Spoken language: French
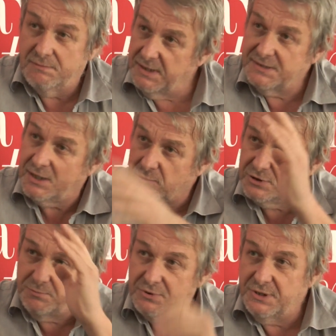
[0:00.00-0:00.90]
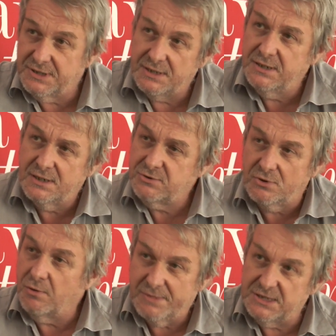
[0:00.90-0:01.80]
mais ça, on le sait depuis des années, hein,
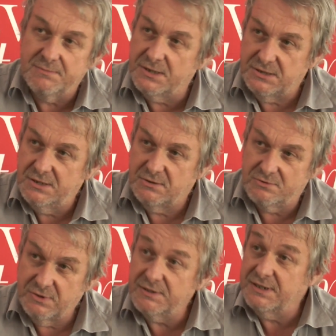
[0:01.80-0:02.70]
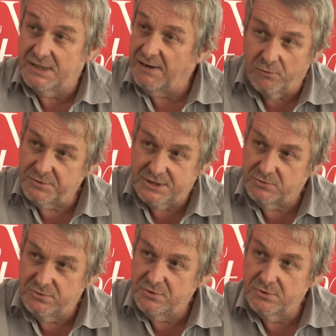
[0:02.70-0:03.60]
sur, en mathématiques, il y a des longues
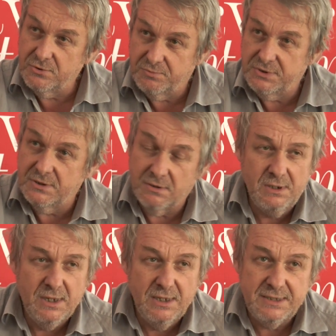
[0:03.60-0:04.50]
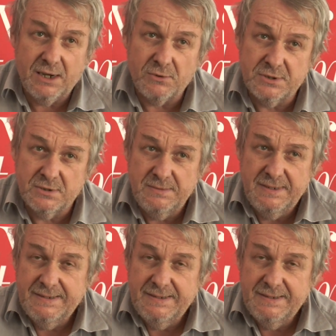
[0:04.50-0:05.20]
études depuis 40 ans.